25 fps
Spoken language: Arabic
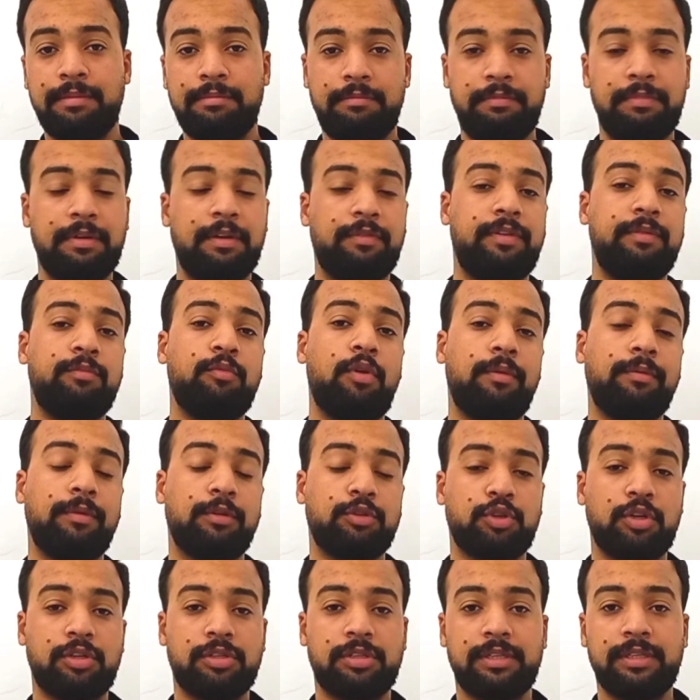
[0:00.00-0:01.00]
بيبقى فيه مقابله
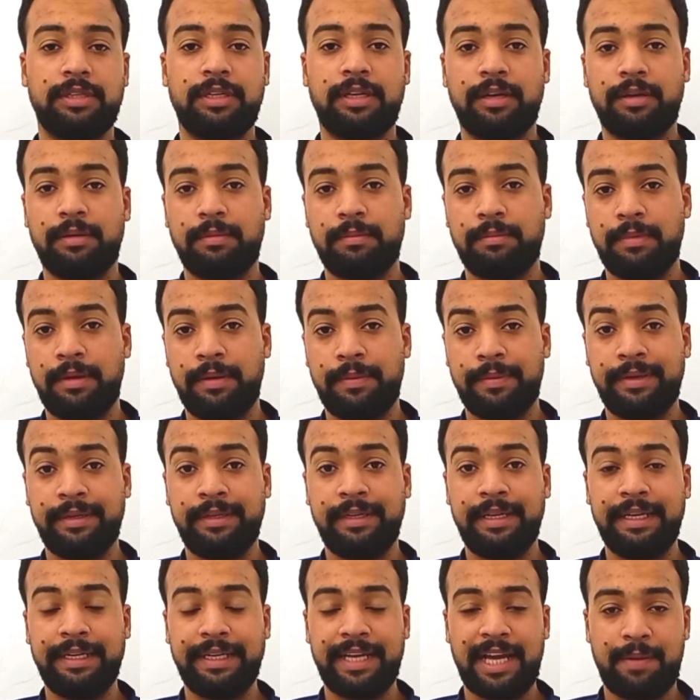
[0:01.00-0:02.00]
شخصيه ما
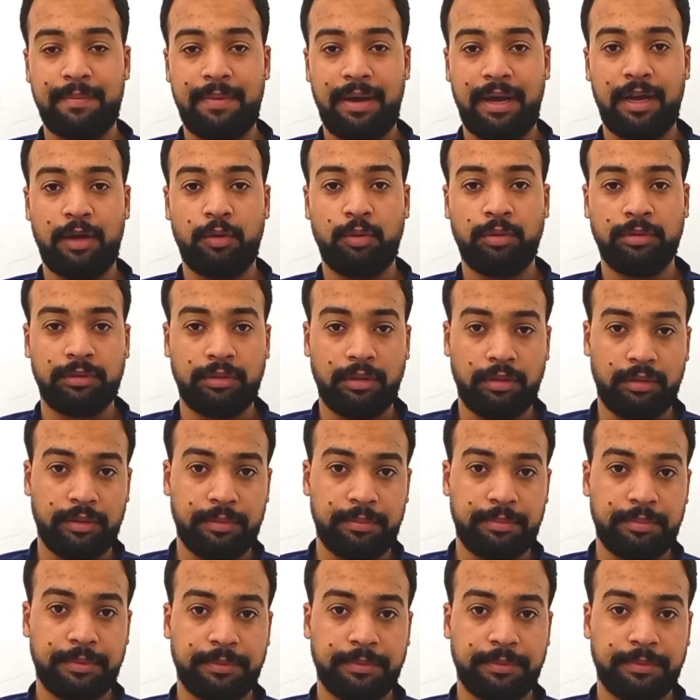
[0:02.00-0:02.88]
بين الجامعه والطالب